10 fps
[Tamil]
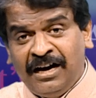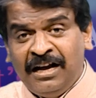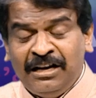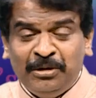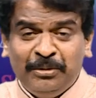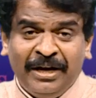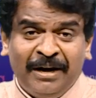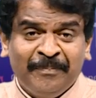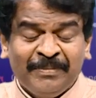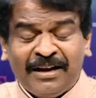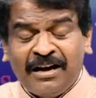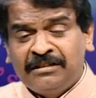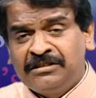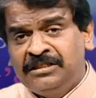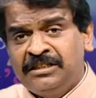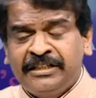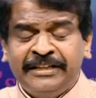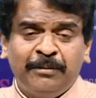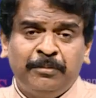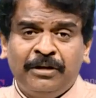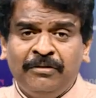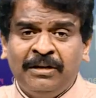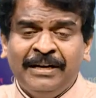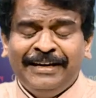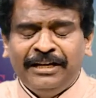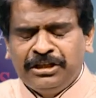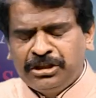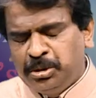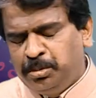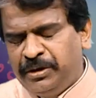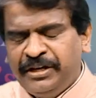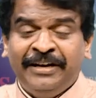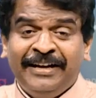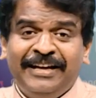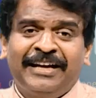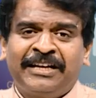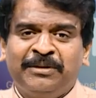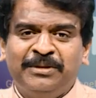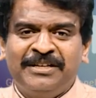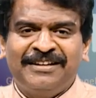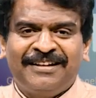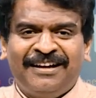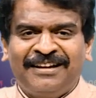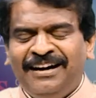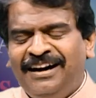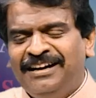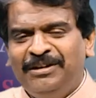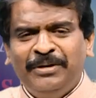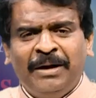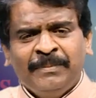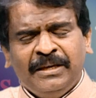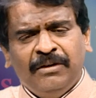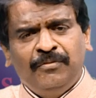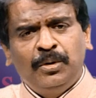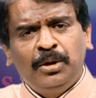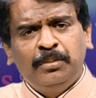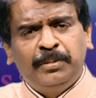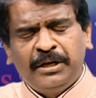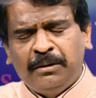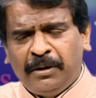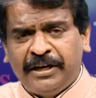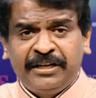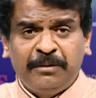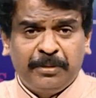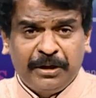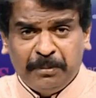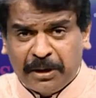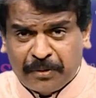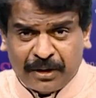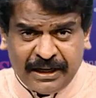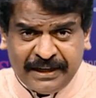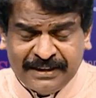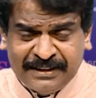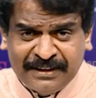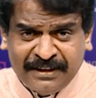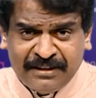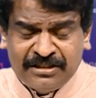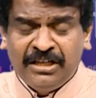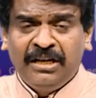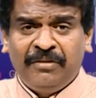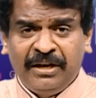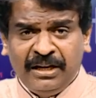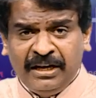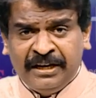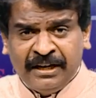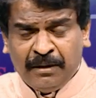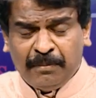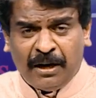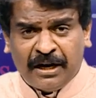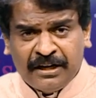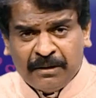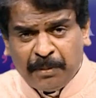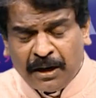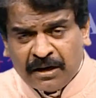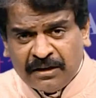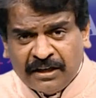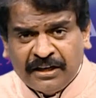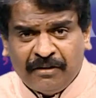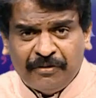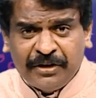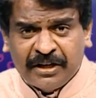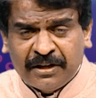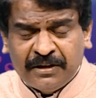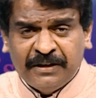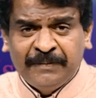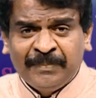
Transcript: ஹாலலூயா கத்தரே நம்மிடில் இருக்கும்படி இறங்கி வந்திருக்கிறார் ஆலலுயா எவ்வளோ பெரிய பாக்கியம் பிரியமானவர்களே சின்ன வயதில் பாடின பாடல் தான் ஞாபகம் வருகிறது